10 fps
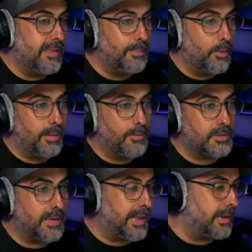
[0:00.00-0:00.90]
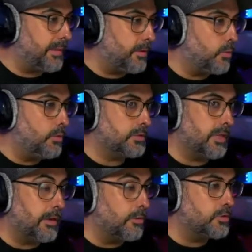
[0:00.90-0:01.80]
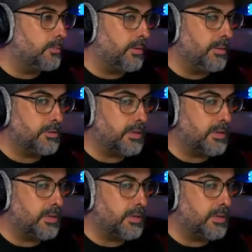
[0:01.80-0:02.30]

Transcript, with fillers: y podemos crear vínculos, incluso podemos